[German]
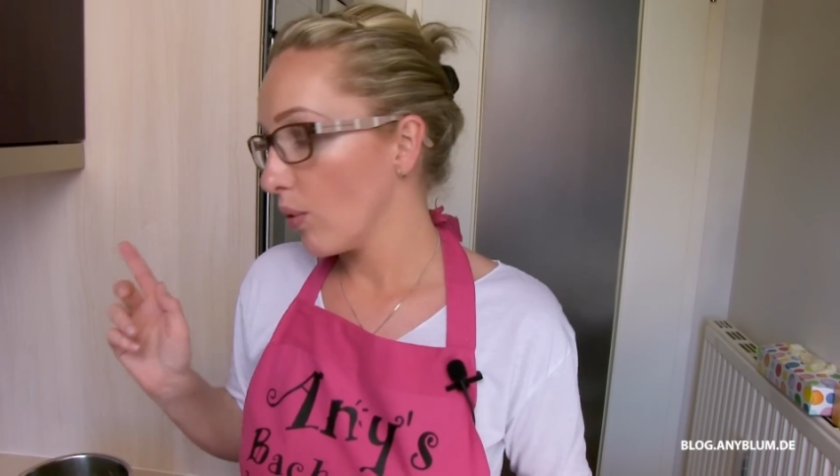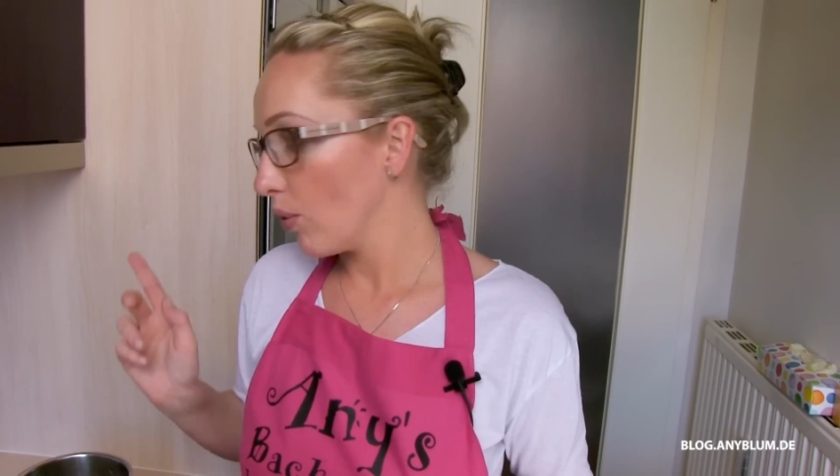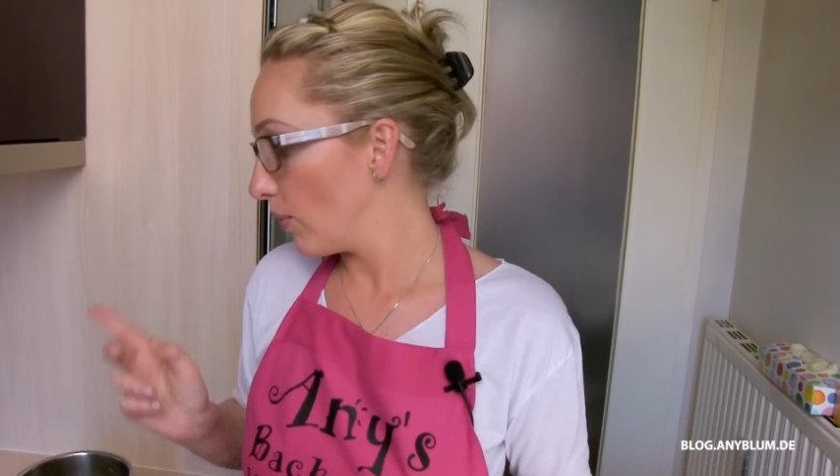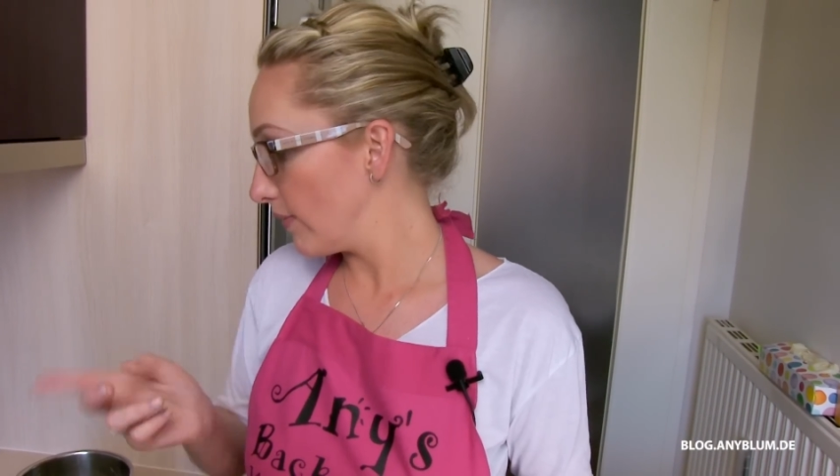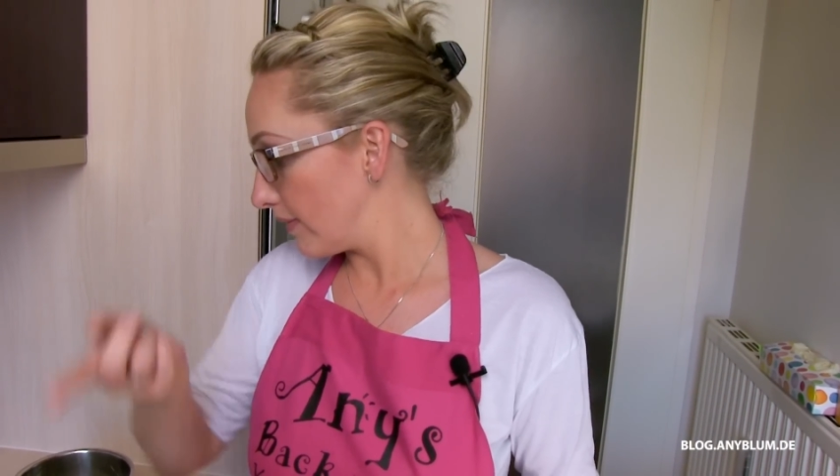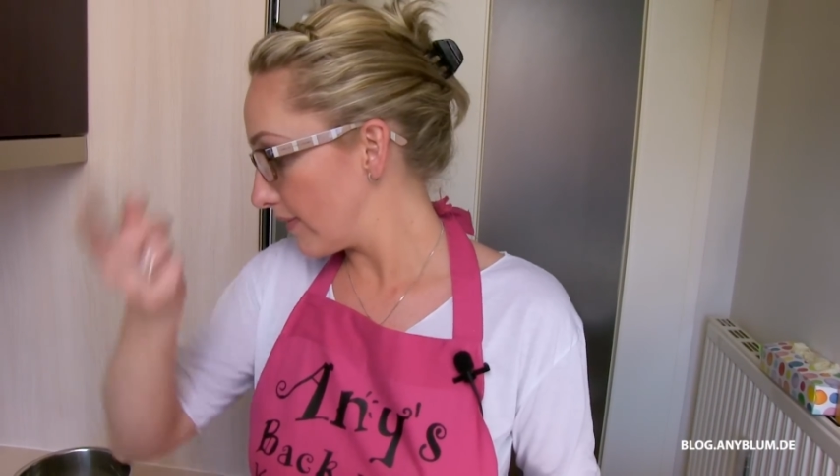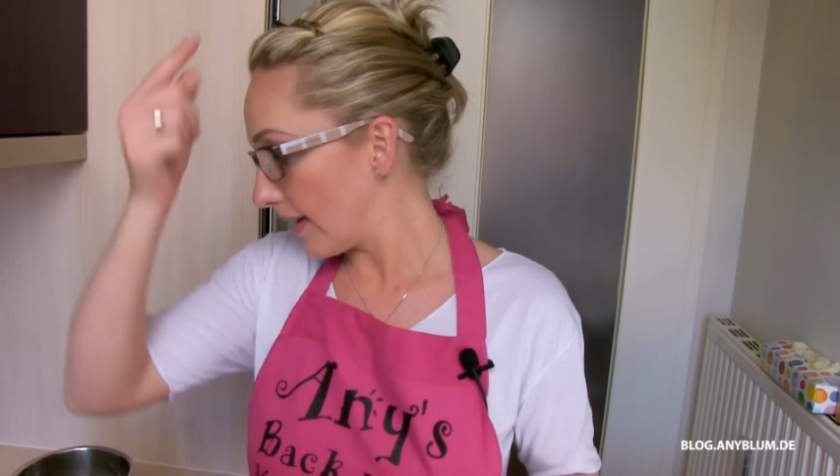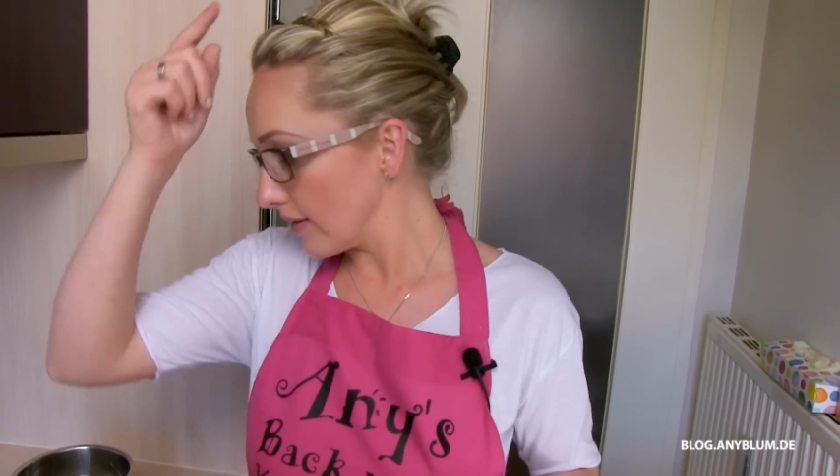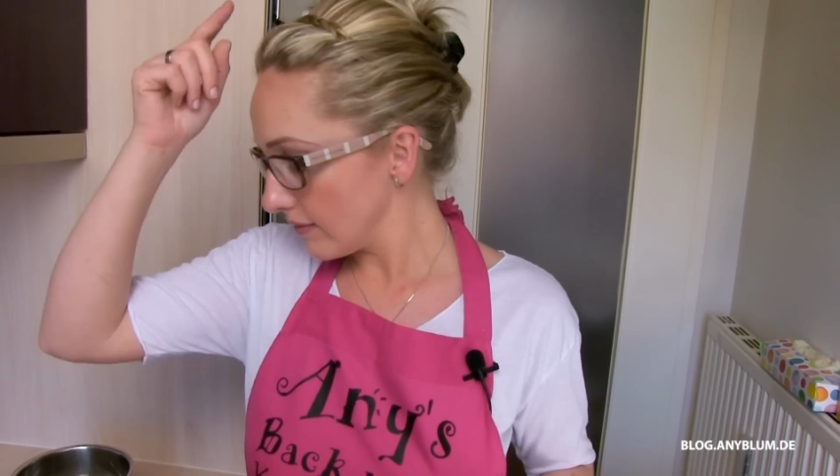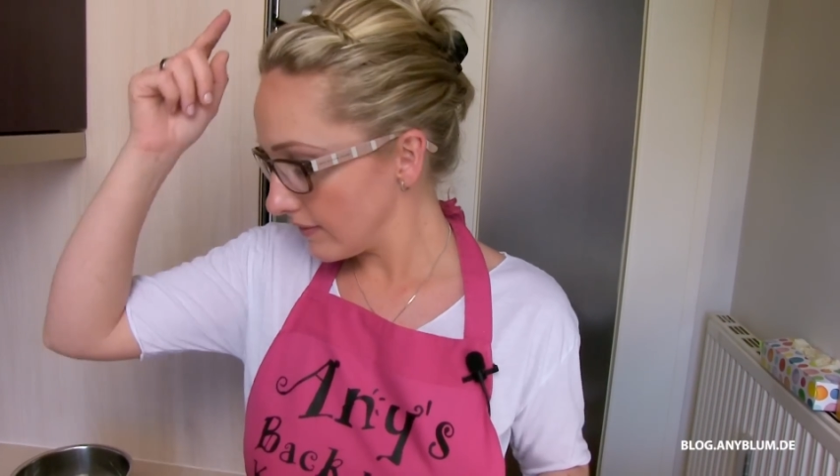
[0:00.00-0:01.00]
Und
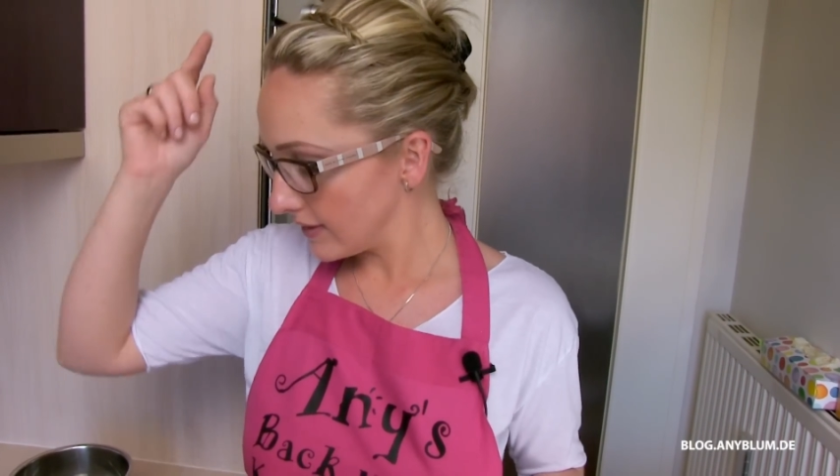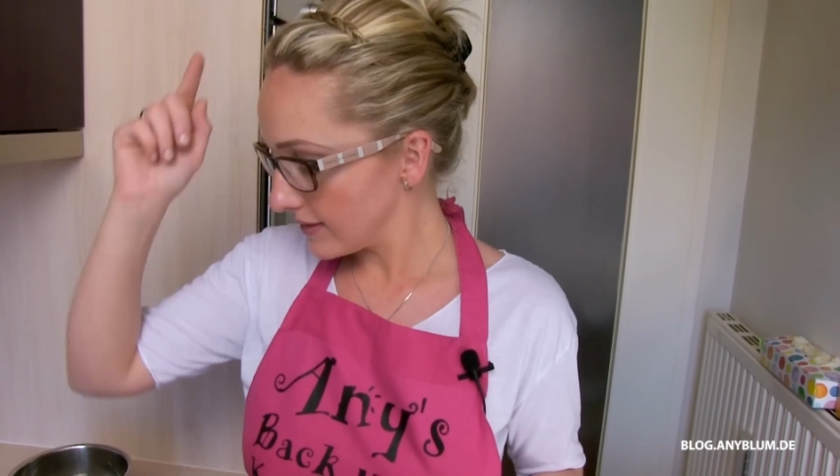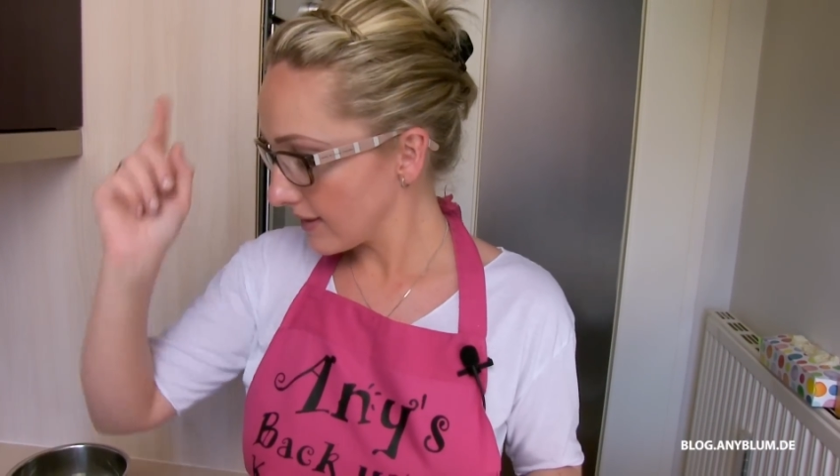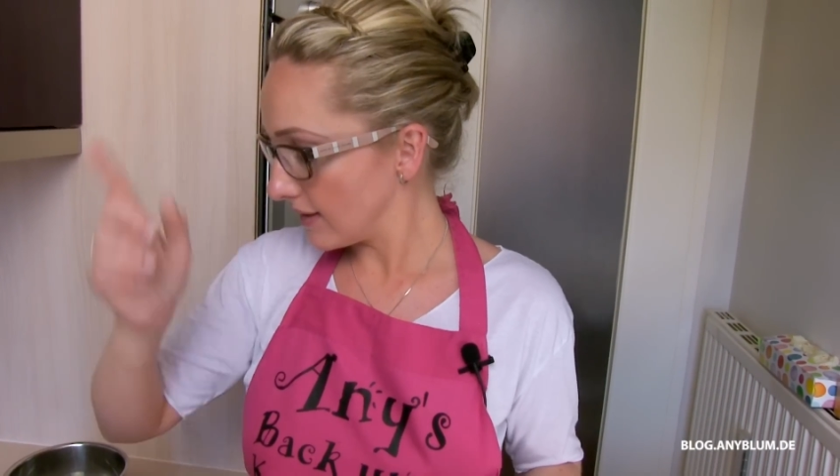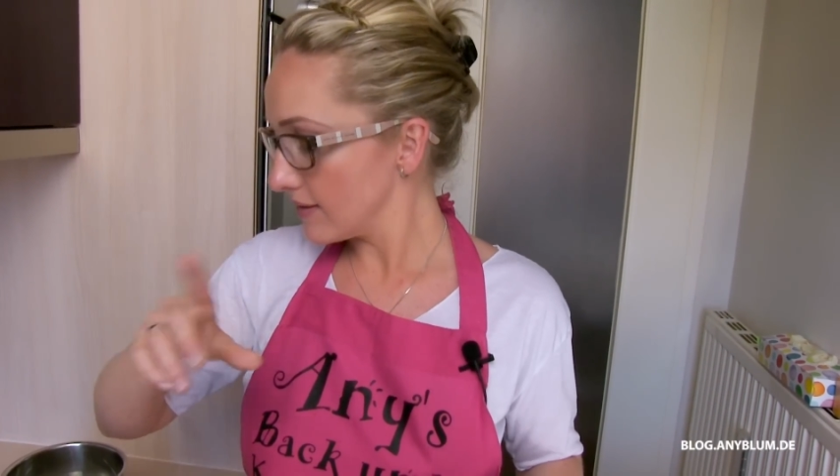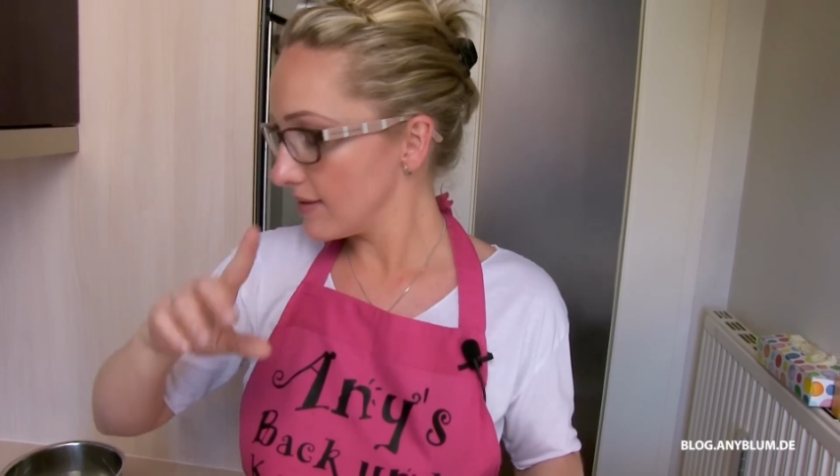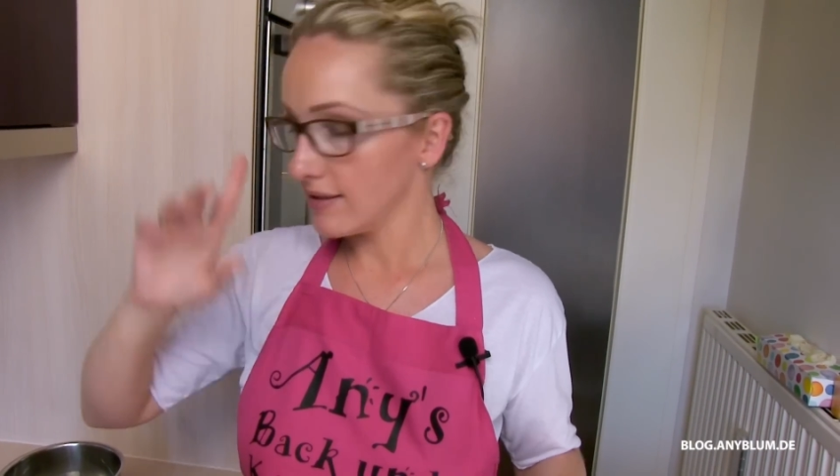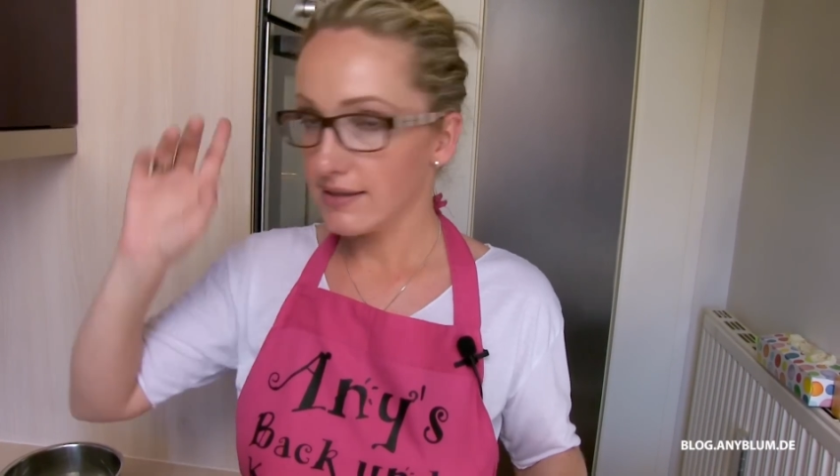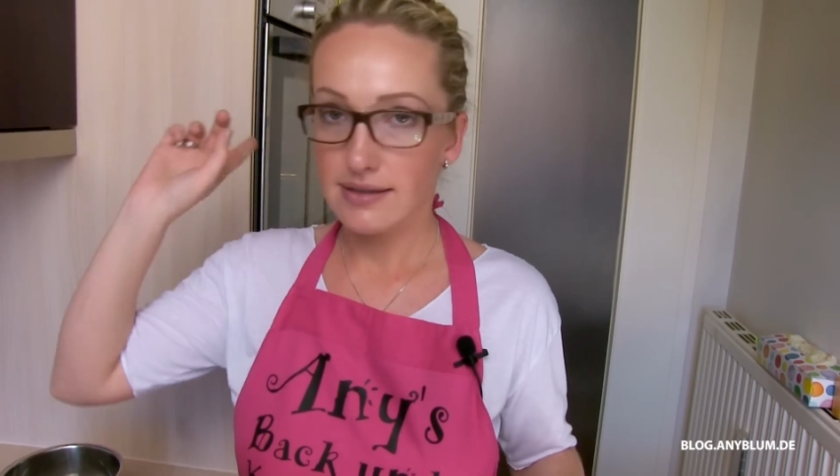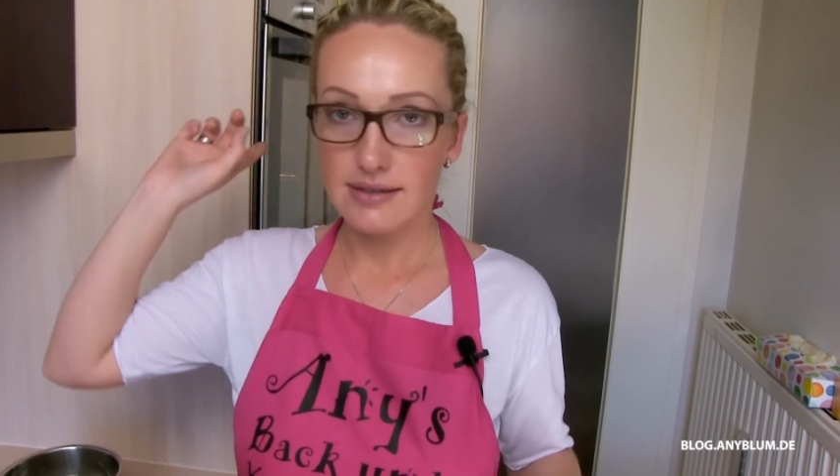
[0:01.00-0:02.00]
dann, wenn das
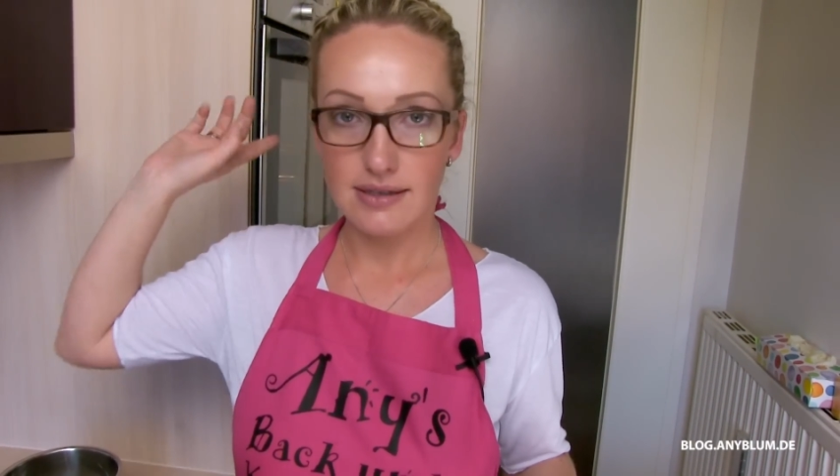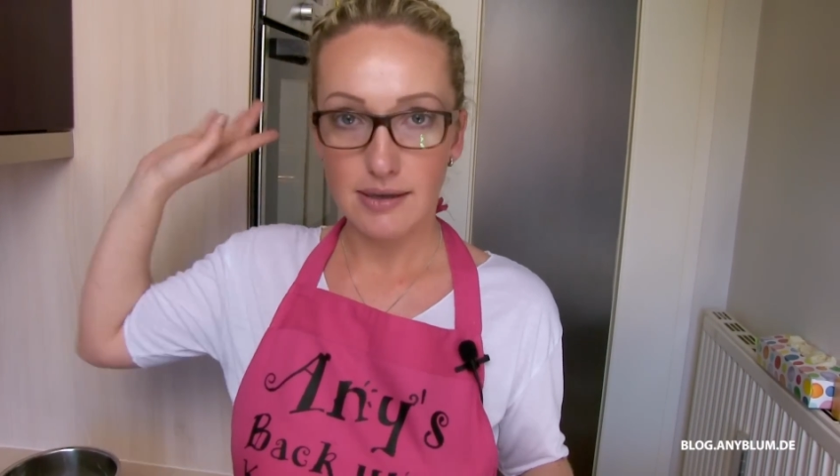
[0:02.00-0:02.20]
Ganze